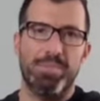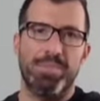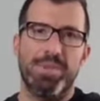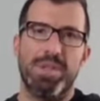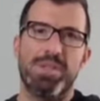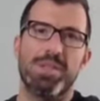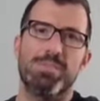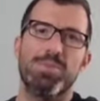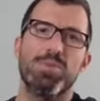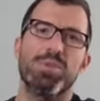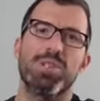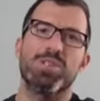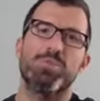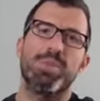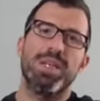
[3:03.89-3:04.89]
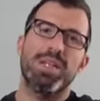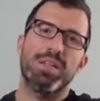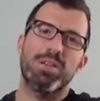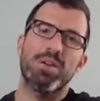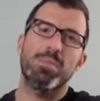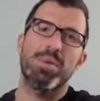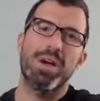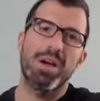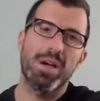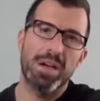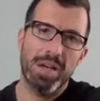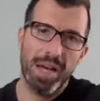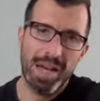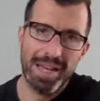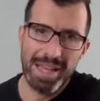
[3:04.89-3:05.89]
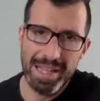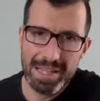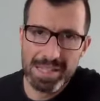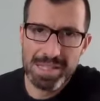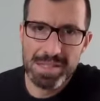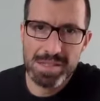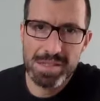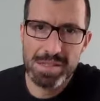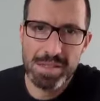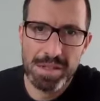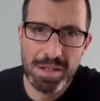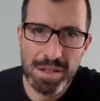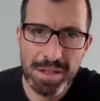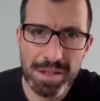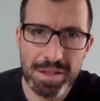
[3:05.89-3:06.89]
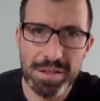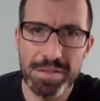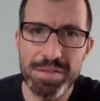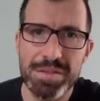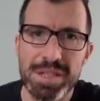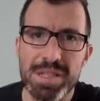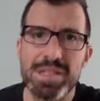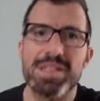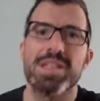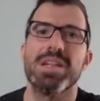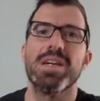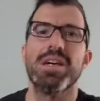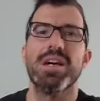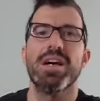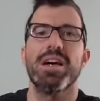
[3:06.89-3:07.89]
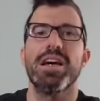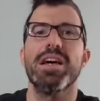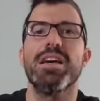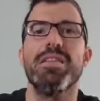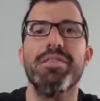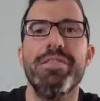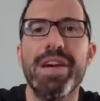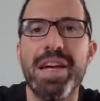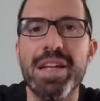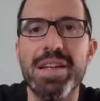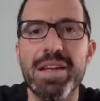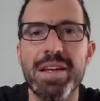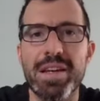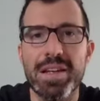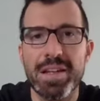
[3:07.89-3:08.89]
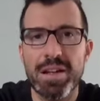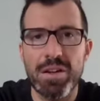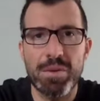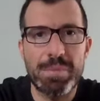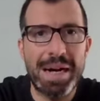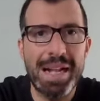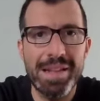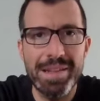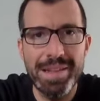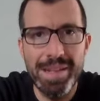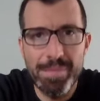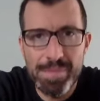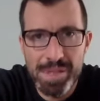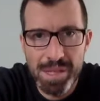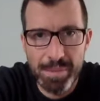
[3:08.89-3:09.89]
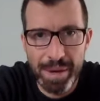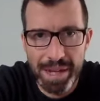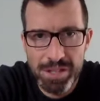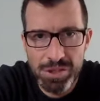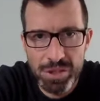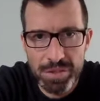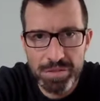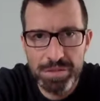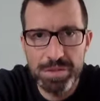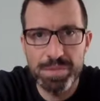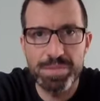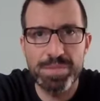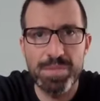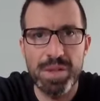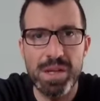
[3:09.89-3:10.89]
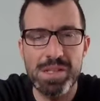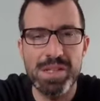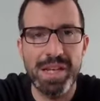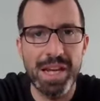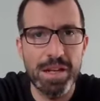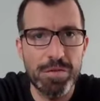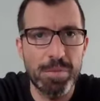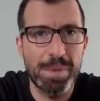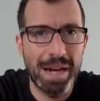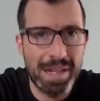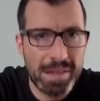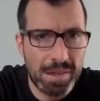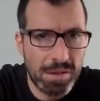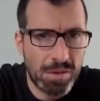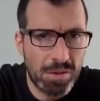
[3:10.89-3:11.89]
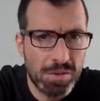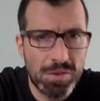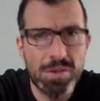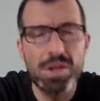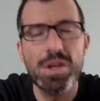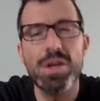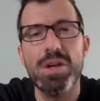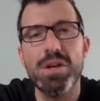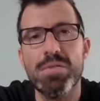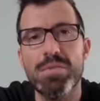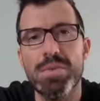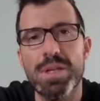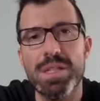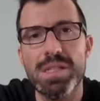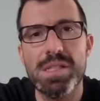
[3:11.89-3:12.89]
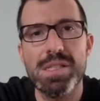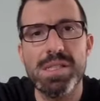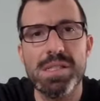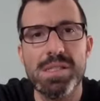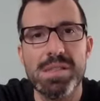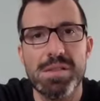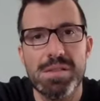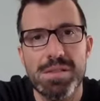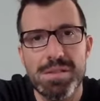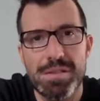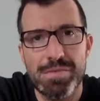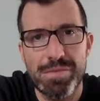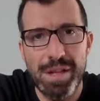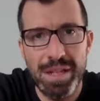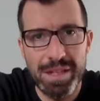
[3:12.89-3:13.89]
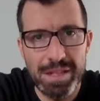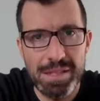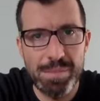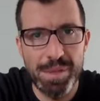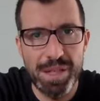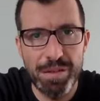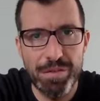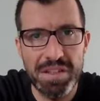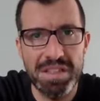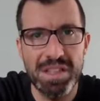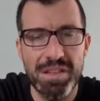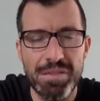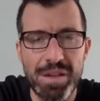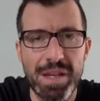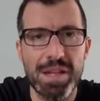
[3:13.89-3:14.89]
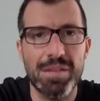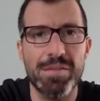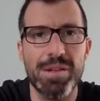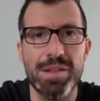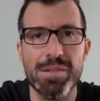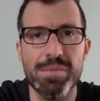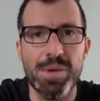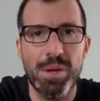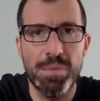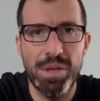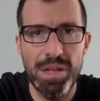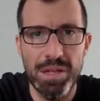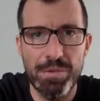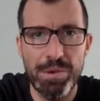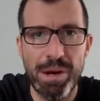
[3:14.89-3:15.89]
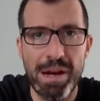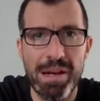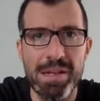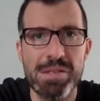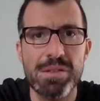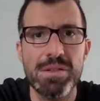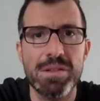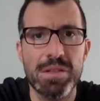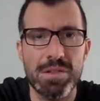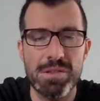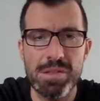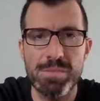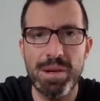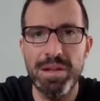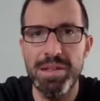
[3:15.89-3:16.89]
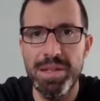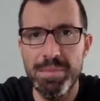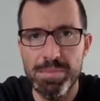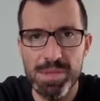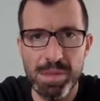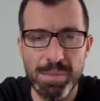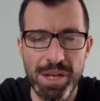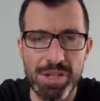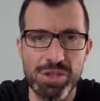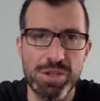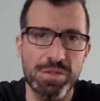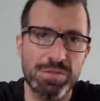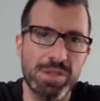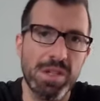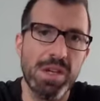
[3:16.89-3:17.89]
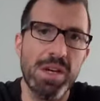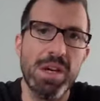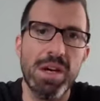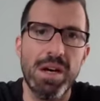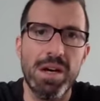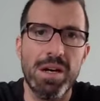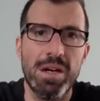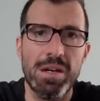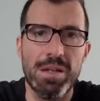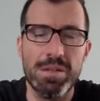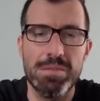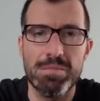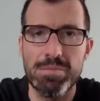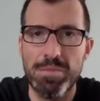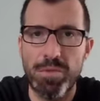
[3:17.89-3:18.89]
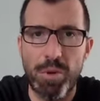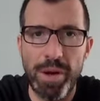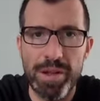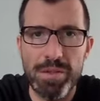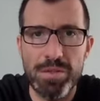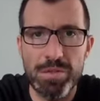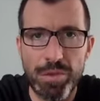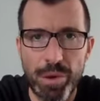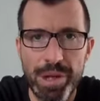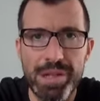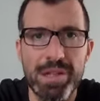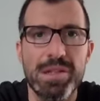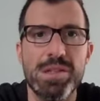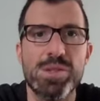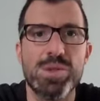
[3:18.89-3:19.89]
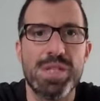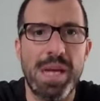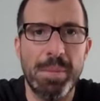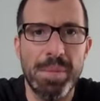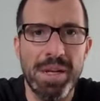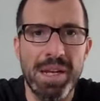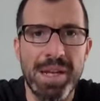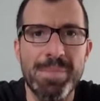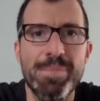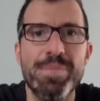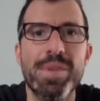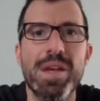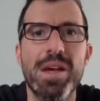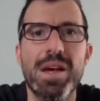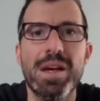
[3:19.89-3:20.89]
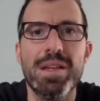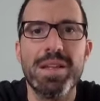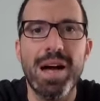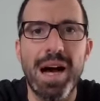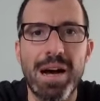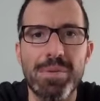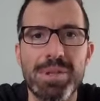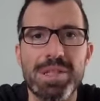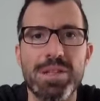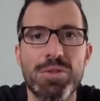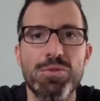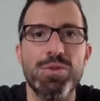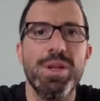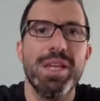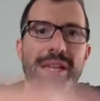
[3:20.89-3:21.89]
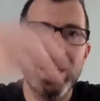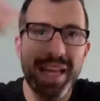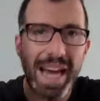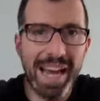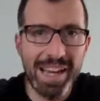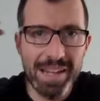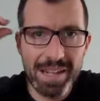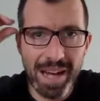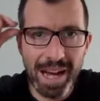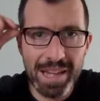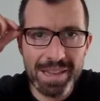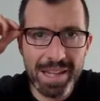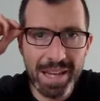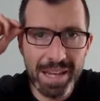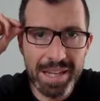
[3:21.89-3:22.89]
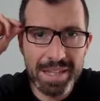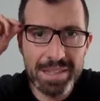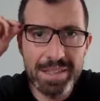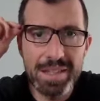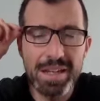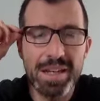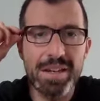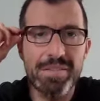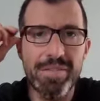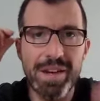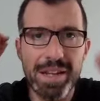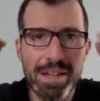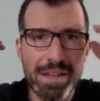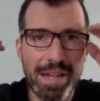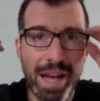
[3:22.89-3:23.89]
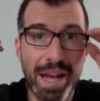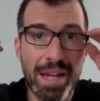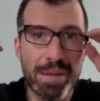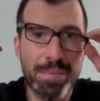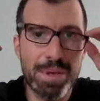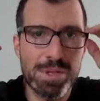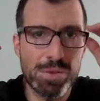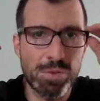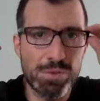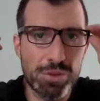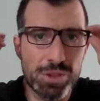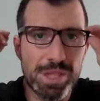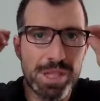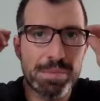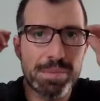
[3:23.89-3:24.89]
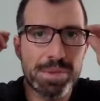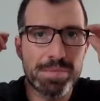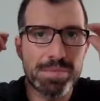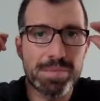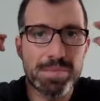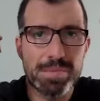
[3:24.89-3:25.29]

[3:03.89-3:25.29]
Das also ist ein Punkt, der später nochmal ergänzt äh, wird wenn in einer normalen Lebensgemeinschaft, also keine Verpartnerung, weil das äh, fällt jetzt im Endeffekt eh weg, weil wir haben ja Ehe für alle, sondern in der ganz normalen Lebensgemeinschaft äh, Freund und Freundin, die zusammenleben, da habe ich natürlich kein Anrecht, wenn eine Person stirbt,